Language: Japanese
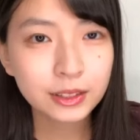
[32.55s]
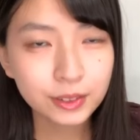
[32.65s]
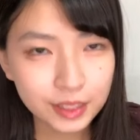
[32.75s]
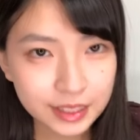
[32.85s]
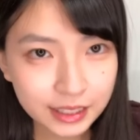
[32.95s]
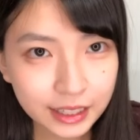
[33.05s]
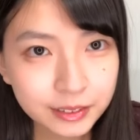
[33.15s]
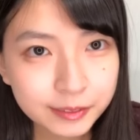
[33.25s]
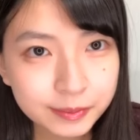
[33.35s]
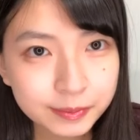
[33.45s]
どうでしたか
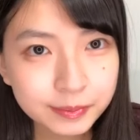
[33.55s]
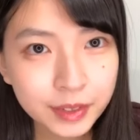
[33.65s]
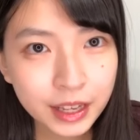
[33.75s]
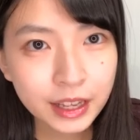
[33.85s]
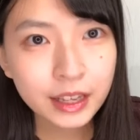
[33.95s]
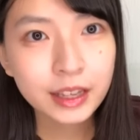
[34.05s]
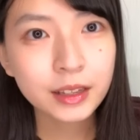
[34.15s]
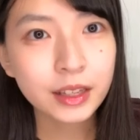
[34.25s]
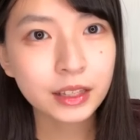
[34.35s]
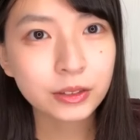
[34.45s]

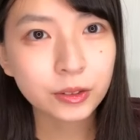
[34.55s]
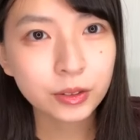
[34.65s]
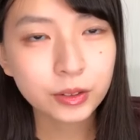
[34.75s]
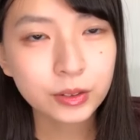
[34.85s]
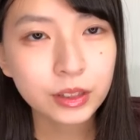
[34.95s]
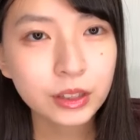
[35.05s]
えっ、ー、と